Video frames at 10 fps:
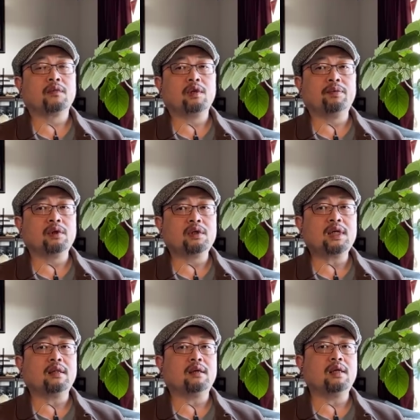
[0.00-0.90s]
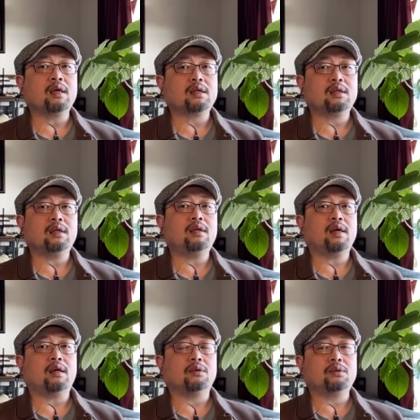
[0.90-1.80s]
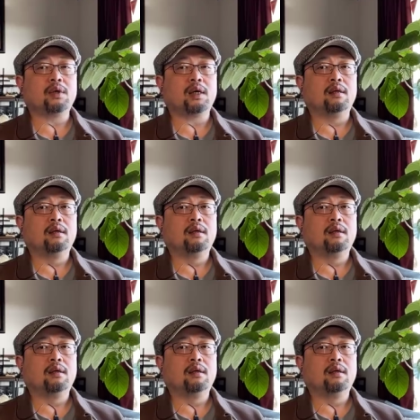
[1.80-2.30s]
你不能站在那个时间点上去看，